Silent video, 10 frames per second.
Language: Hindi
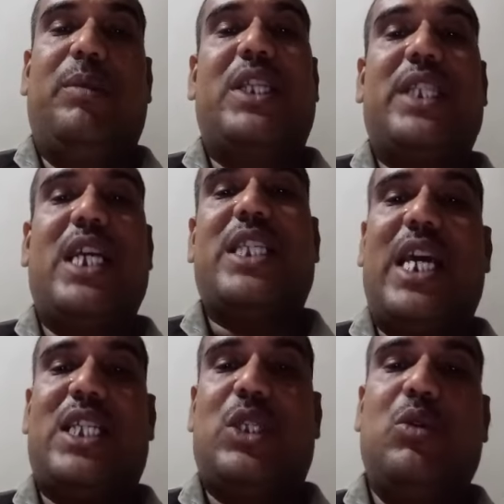पंचायत
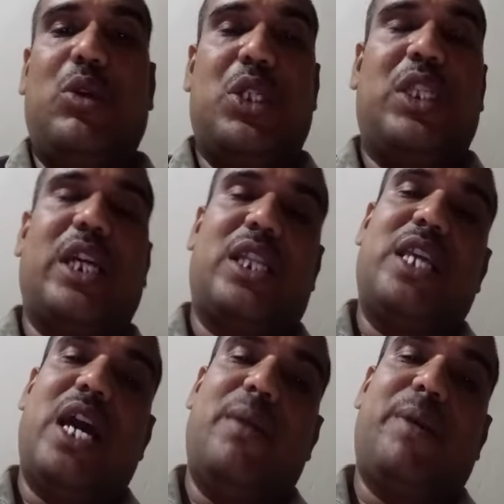सहायक सचिव घोषित कर
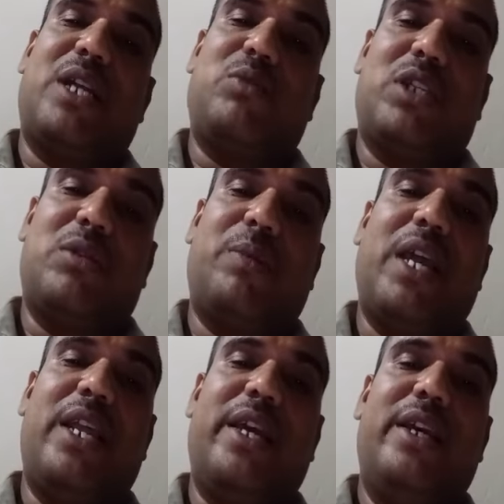दिया है पाँच वर्ष
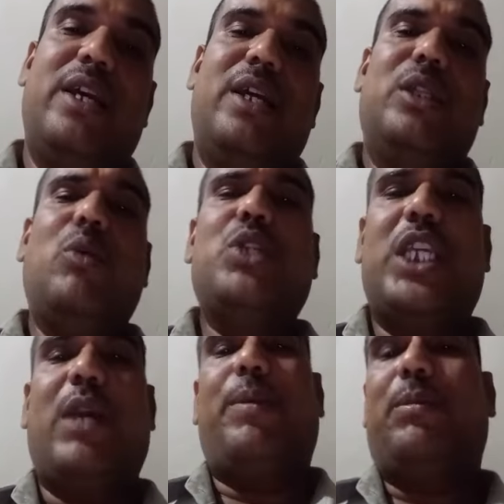पहले तो
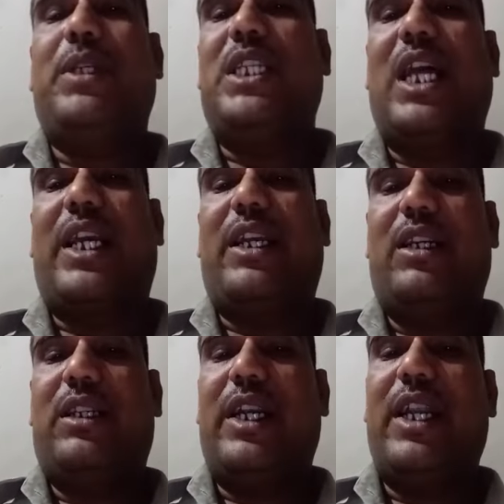उसी के पद पर जिला
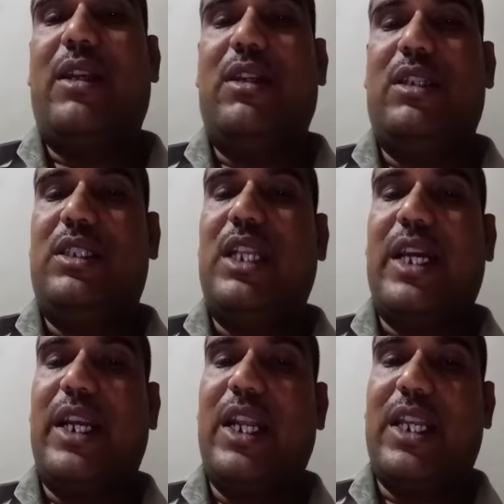केडर
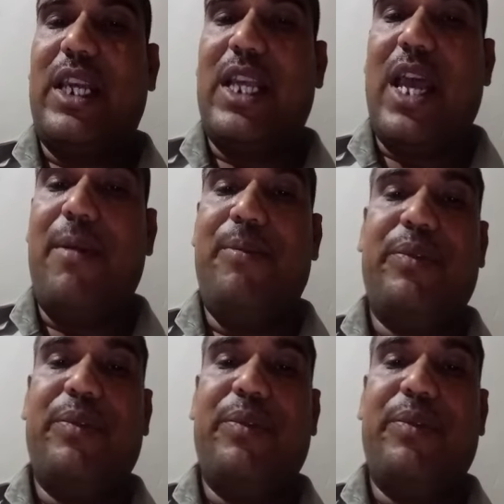जिला केडर किया जाए